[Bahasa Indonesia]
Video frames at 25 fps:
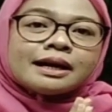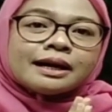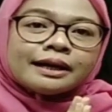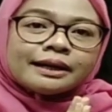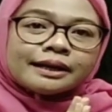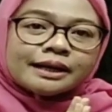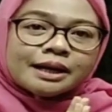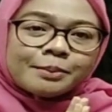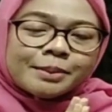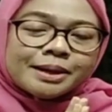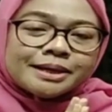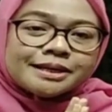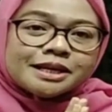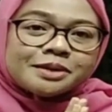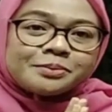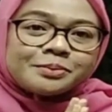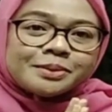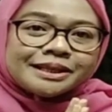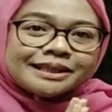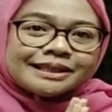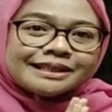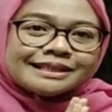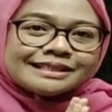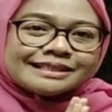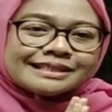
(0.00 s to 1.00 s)
Ramadan
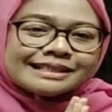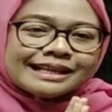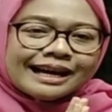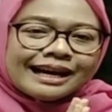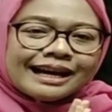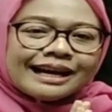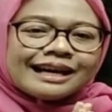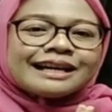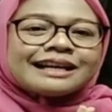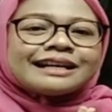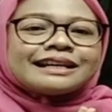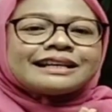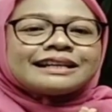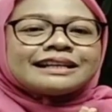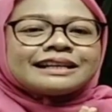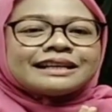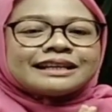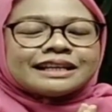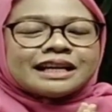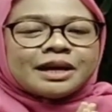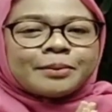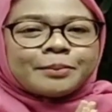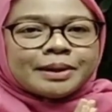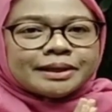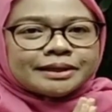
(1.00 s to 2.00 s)
berkisah,
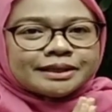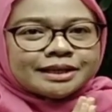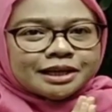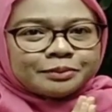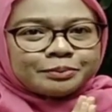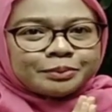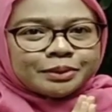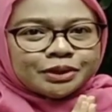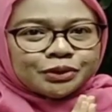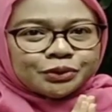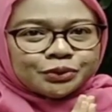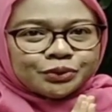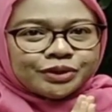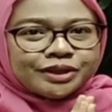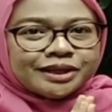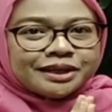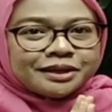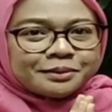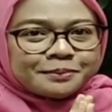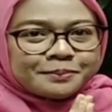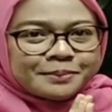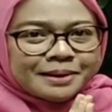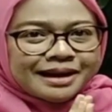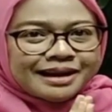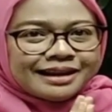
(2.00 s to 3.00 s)
Ramadan penuh
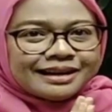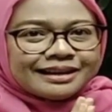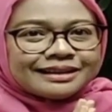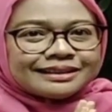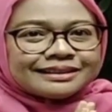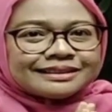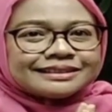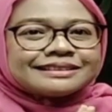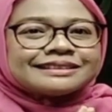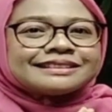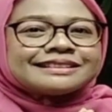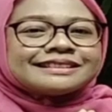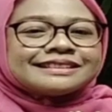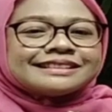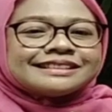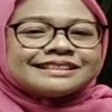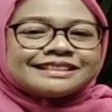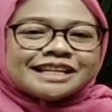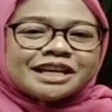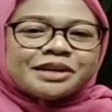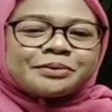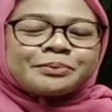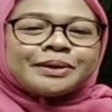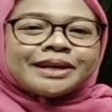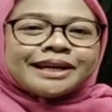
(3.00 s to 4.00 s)
hikmah
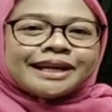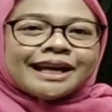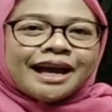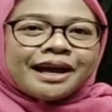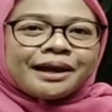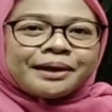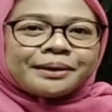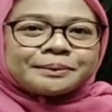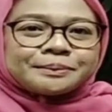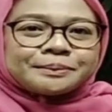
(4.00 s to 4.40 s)
dan berkah.